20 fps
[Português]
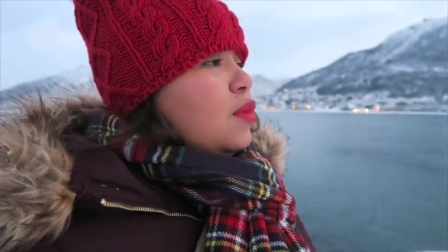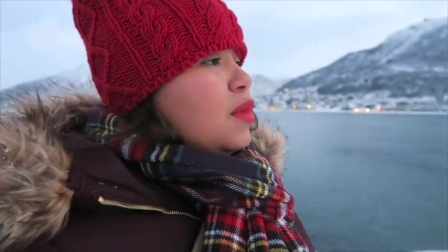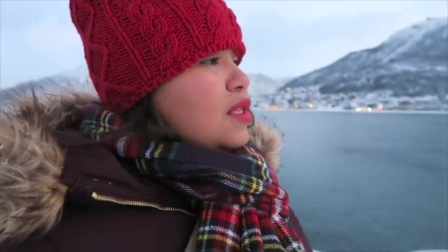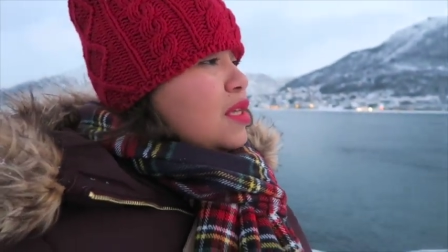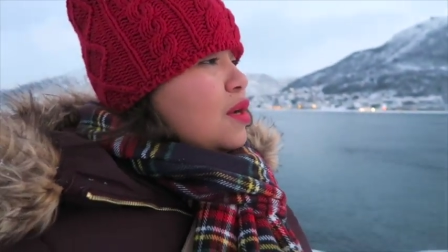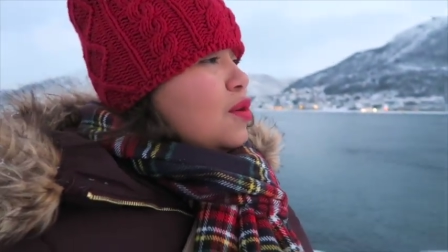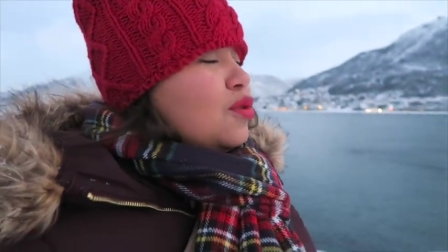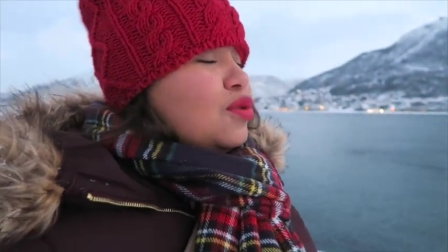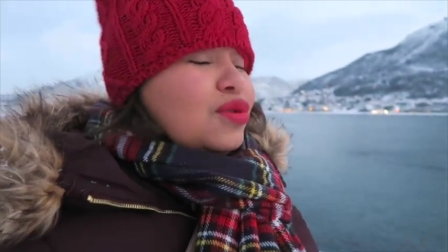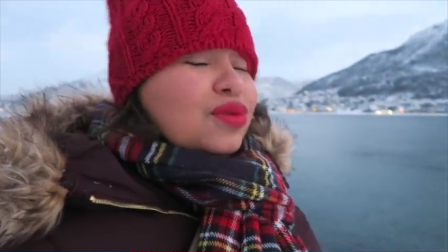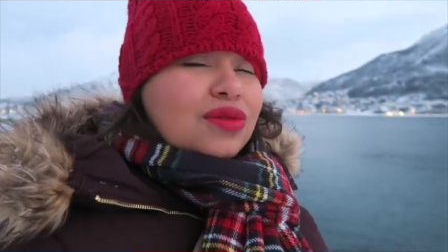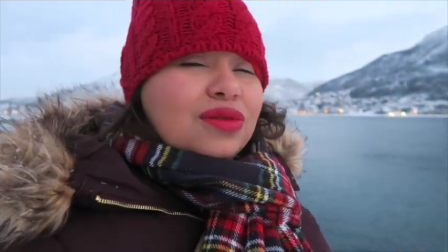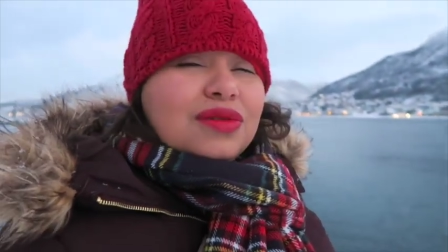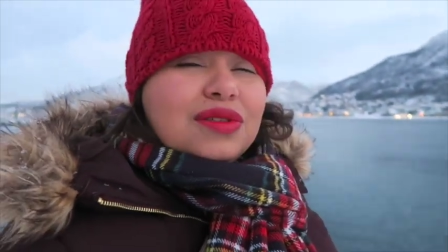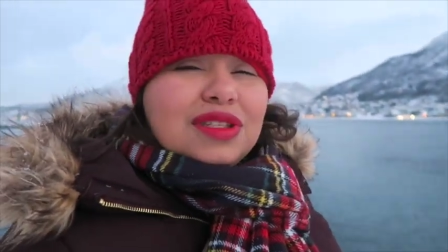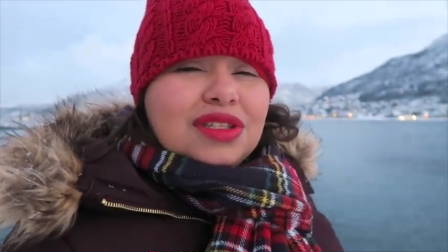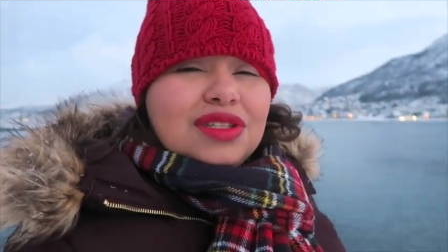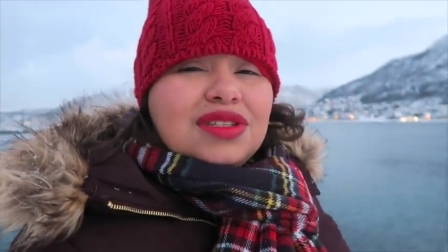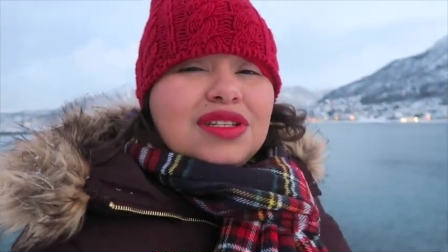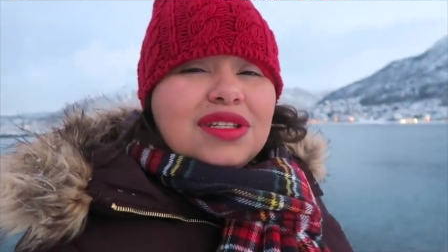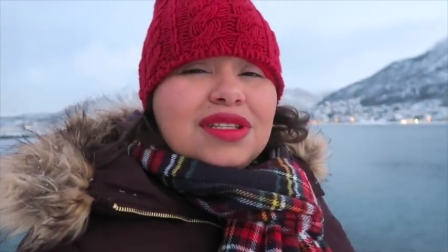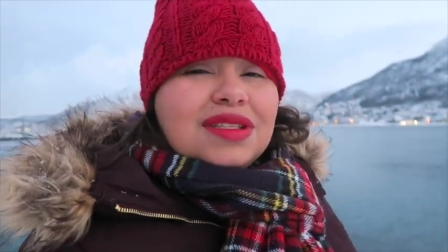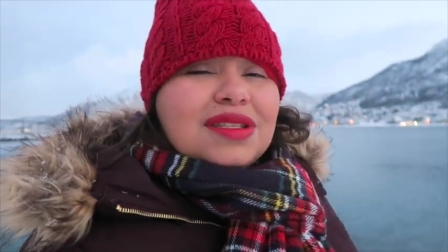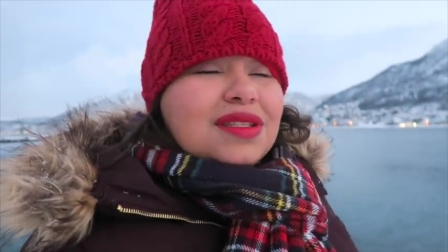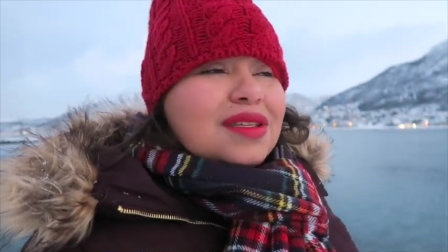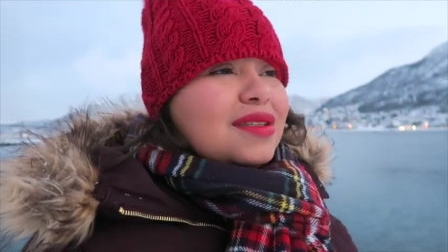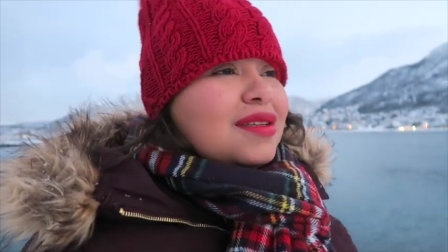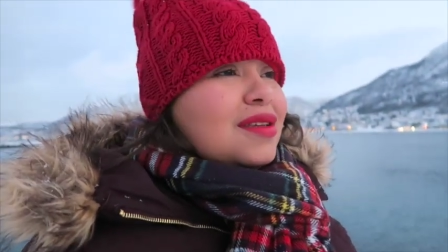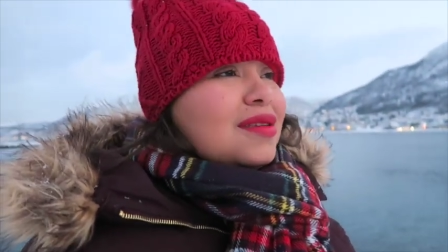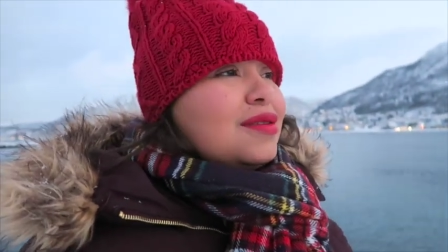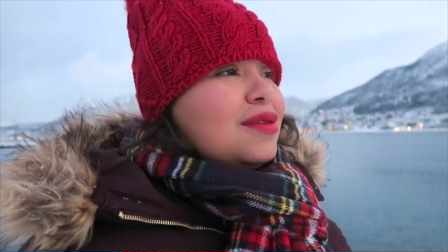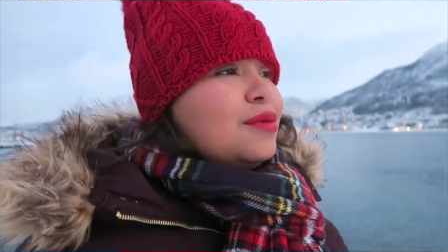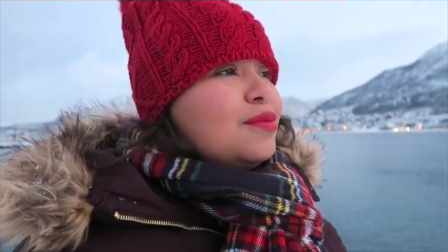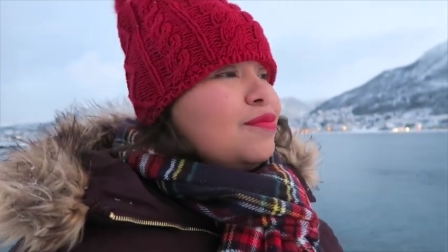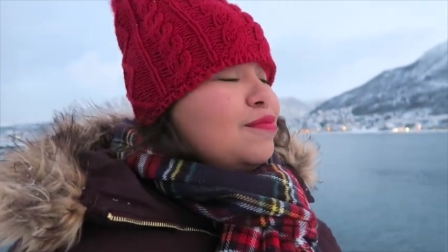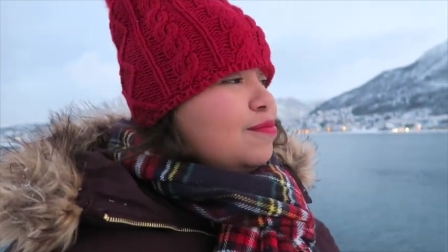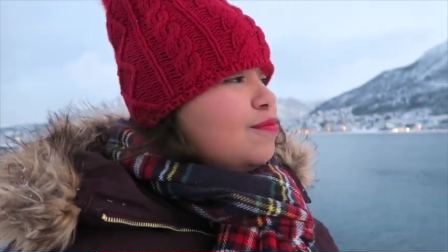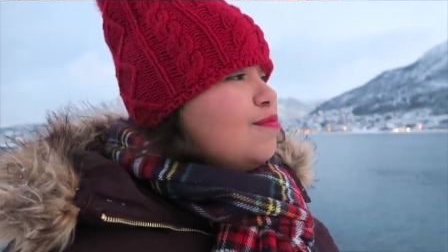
Mas é gostoso sentir essa sensação.